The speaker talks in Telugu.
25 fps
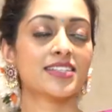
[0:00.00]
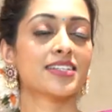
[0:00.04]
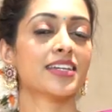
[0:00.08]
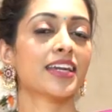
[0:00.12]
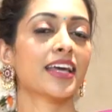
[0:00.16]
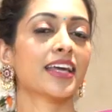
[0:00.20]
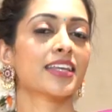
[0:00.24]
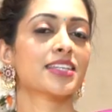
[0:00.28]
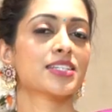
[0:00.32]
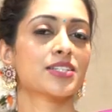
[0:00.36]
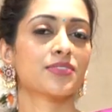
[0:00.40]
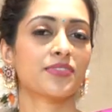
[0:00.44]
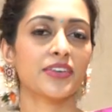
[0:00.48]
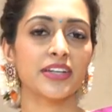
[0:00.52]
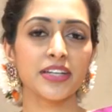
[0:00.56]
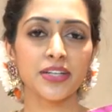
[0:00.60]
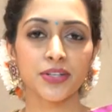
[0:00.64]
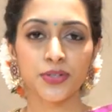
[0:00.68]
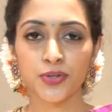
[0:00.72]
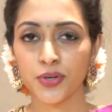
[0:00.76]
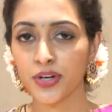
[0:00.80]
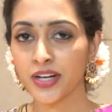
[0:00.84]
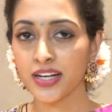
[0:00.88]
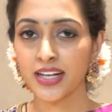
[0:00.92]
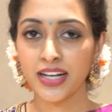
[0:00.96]
ఇది నెక్స్ట్ వెరీ
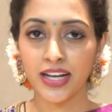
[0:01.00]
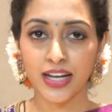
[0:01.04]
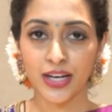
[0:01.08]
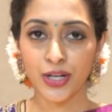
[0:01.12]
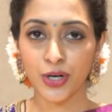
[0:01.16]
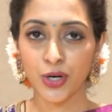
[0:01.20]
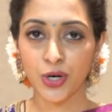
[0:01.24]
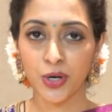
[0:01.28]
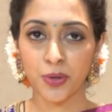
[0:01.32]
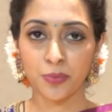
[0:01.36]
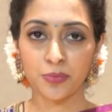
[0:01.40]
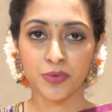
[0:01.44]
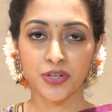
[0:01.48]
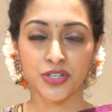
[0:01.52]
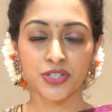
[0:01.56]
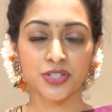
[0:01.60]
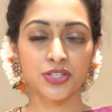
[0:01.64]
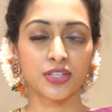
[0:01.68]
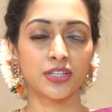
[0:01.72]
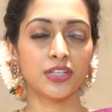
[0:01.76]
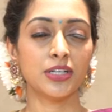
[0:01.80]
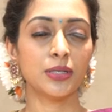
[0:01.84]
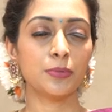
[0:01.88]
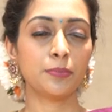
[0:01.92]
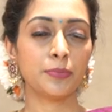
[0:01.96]
రాయల్ కలర్
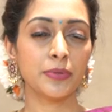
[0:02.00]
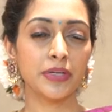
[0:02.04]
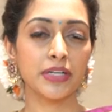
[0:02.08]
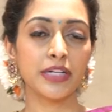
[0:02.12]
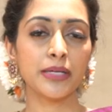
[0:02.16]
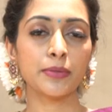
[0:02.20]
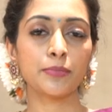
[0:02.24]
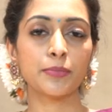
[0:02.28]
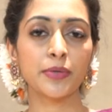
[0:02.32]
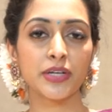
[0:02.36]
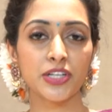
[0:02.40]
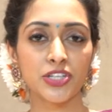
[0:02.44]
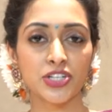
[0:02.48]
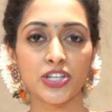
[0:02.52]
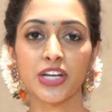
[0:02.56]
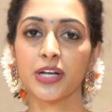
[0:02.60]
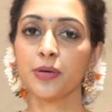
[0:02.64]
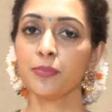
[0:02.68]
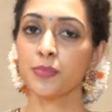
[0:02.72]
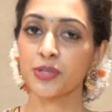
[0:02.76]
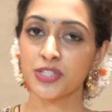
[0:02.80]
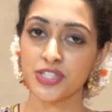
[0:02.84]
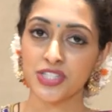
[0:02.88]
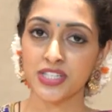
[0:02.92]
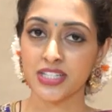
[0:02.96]
కాంబినేషన్ అండి ప్రిటీ బీచ్
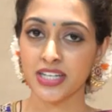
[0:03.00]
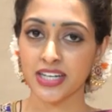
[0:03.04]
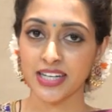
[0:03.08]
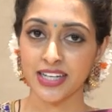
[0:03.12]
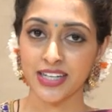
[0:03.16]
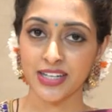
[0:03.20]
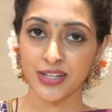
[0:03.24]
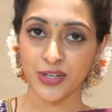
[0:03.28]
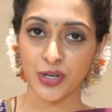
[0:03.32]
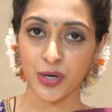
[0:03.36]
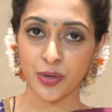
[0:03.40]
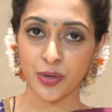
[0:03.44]
అండ్ మెజంటా కలర్